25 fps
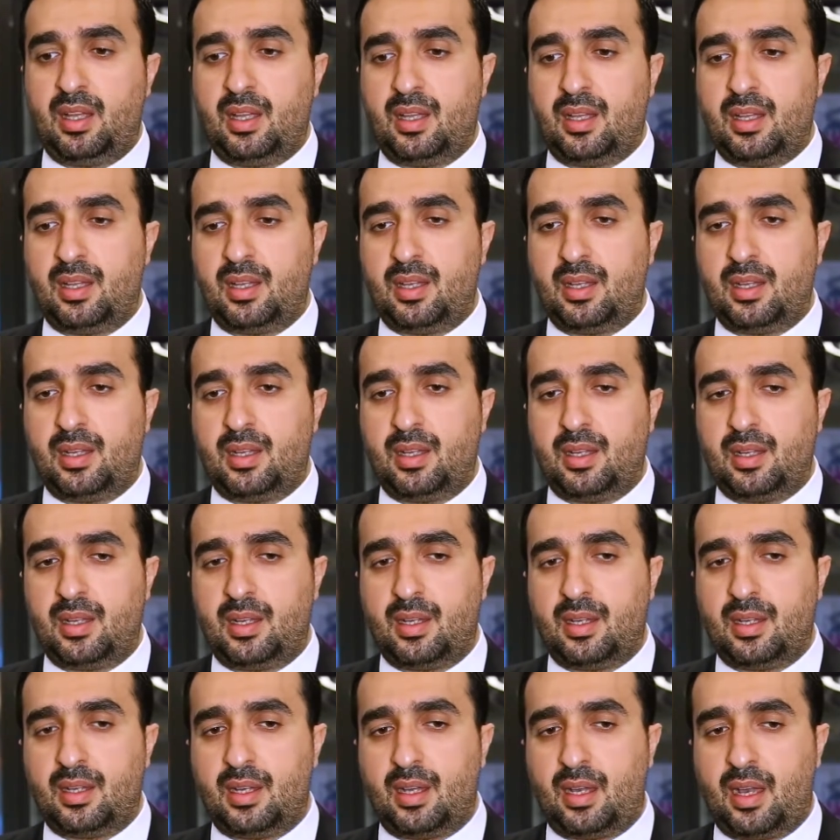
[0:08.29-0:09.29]

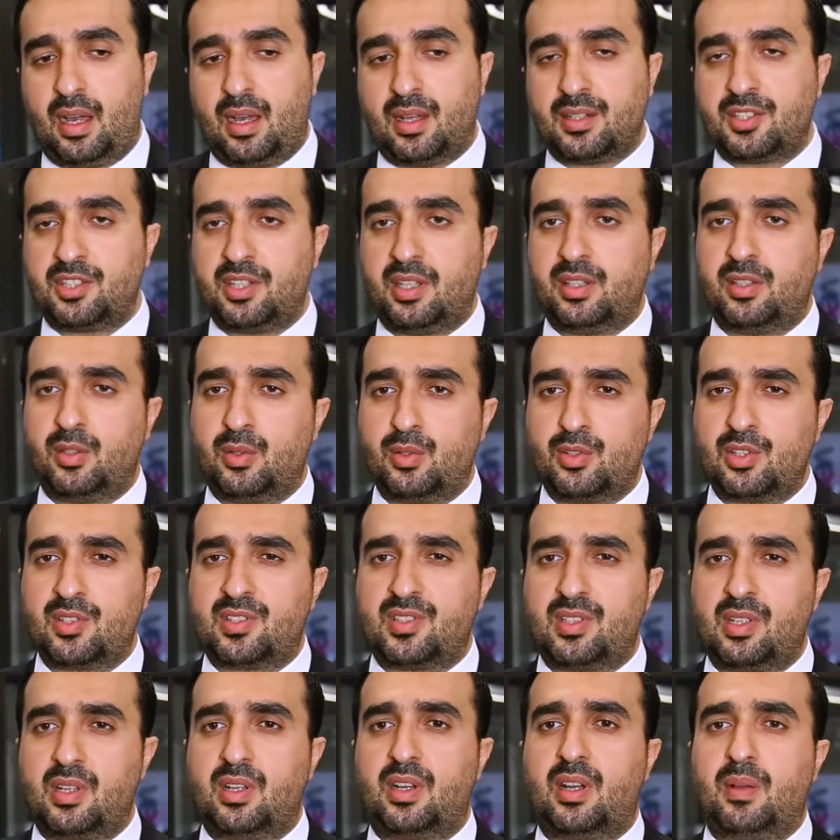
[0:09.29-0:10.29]
Ee, her şeyden
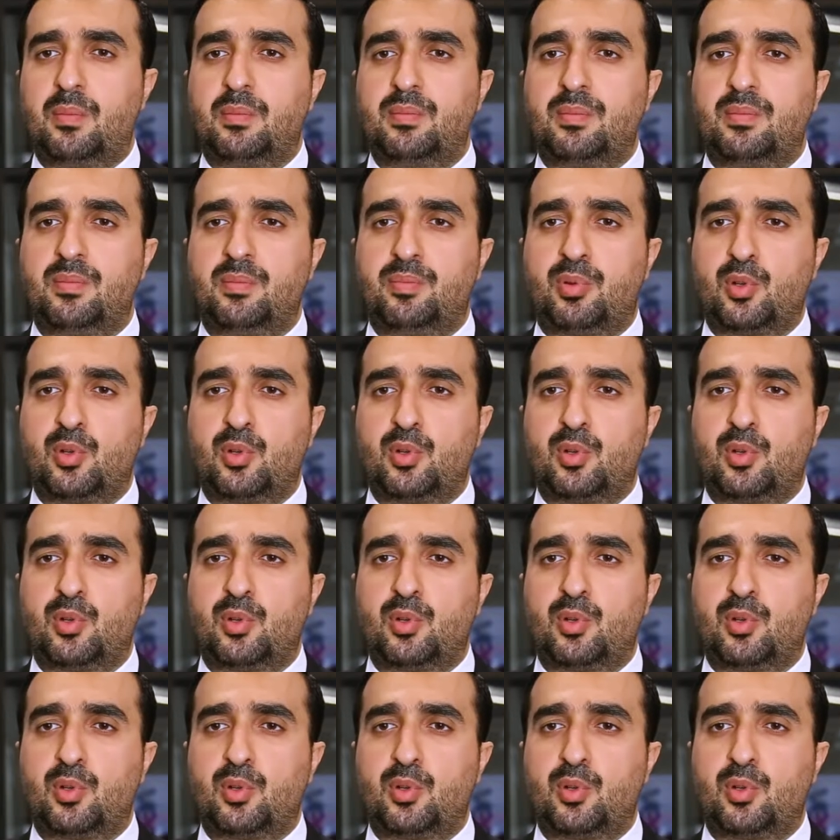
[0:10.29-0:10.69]
önce CRM